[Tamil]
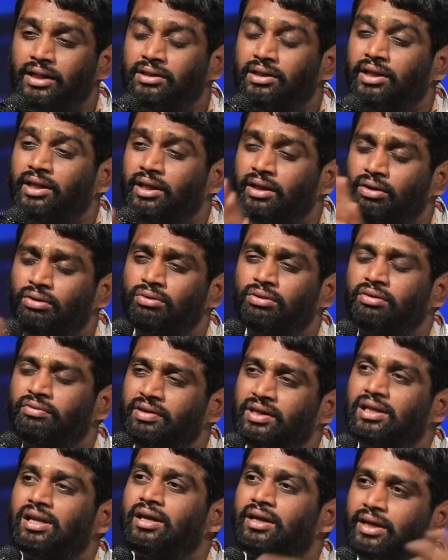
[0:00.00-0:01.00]
அந்த ஹீரோவுக்கு
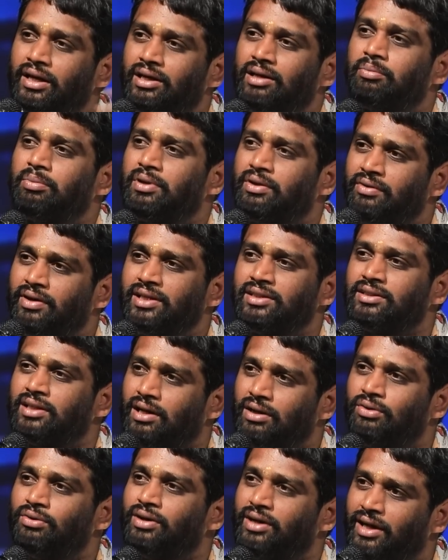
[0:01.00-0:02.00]
வீட்டில் கெட்ட பேர் வாங்கி
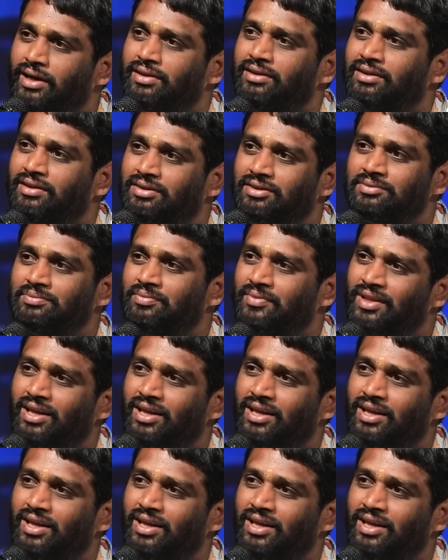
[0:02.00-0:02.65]
தர அளவுக்கு ஆயிடுது அது